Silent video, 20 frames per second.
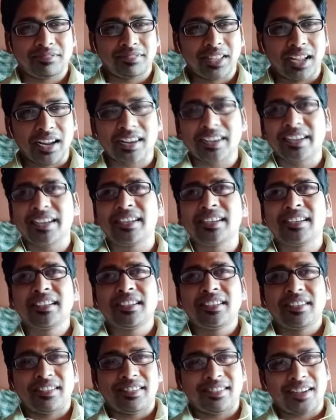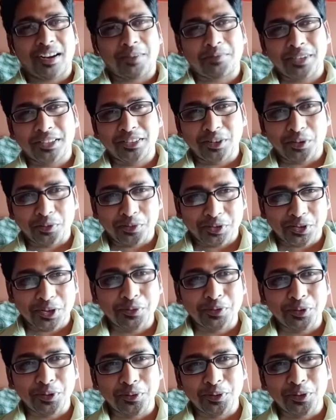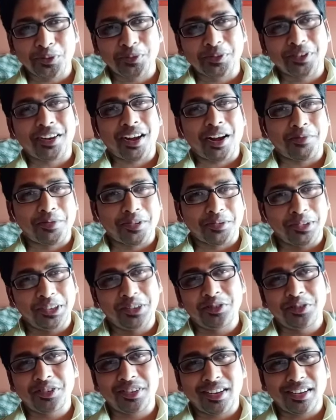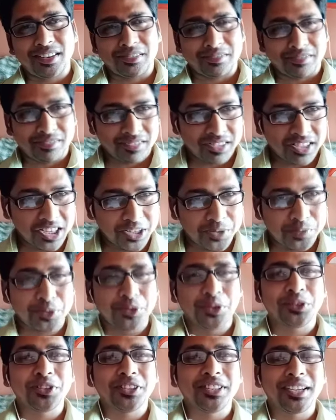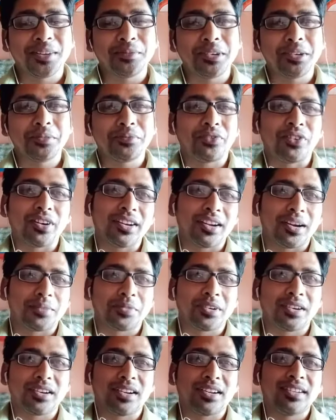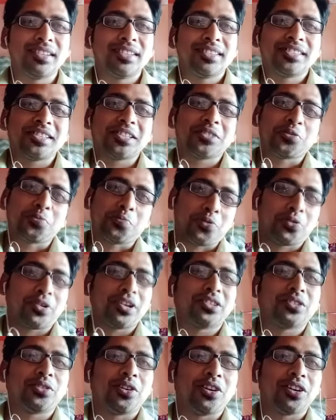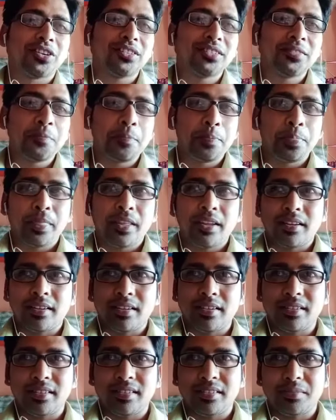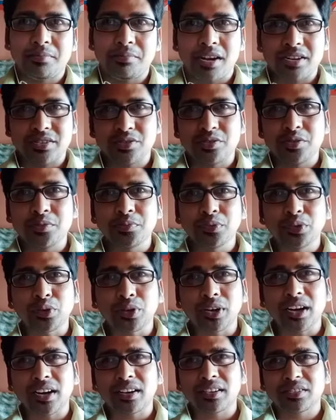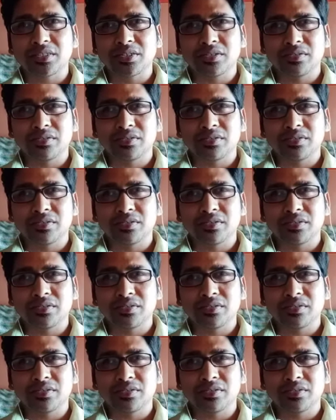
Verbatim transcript: তার আগে আপনাদের অবশ্যই বলবো আমার ভিডিওটা শেষ পর্যন্ত দেখবেন ফলে আপনারা যাতে উপকৃত হন মাশরুম তোলার